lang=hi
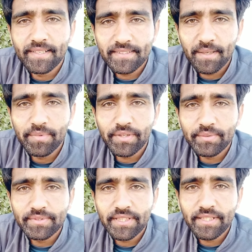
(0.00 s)
अस्सलाम
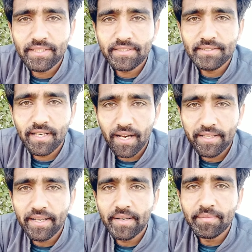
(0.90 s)
वालेकुम जी
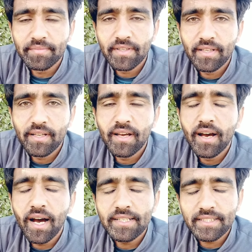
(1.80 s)
आदाब
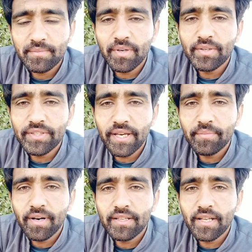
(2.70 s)
आज एक बहुत ही
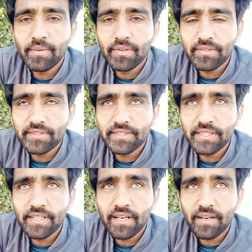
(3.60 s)
अहम बात आप लोगों से
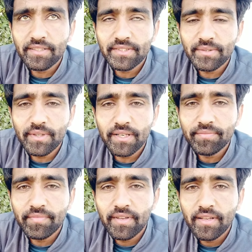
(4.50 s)
शेयर करना चाहूँगा
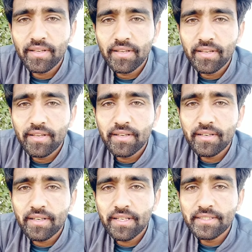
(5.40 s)

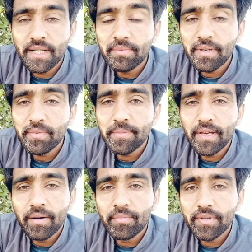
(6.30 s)
कि जब कभी भी
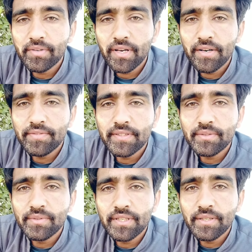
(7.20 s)
हम पे कोई आफत
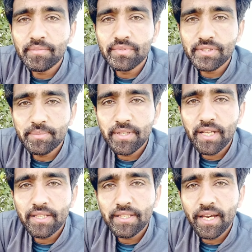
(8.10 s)
कोई मुसीबत
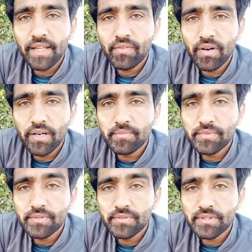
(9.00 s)
आती है तो हम
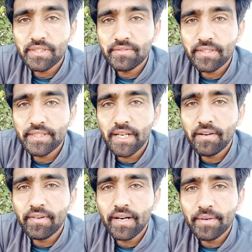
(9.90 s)
उसकी वजह
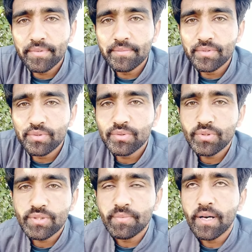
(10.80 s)
वहाँ पे मौजूद
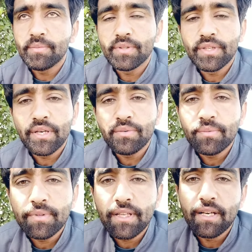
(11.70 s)
जो इसबाब होते हैं
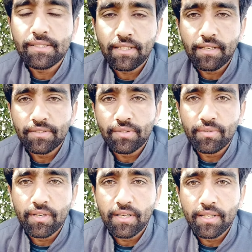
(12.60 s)
उनमें तलाश करना शुरू
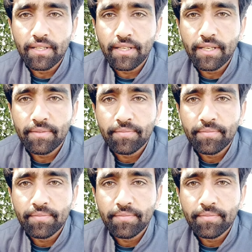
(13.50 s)
कर देते हैं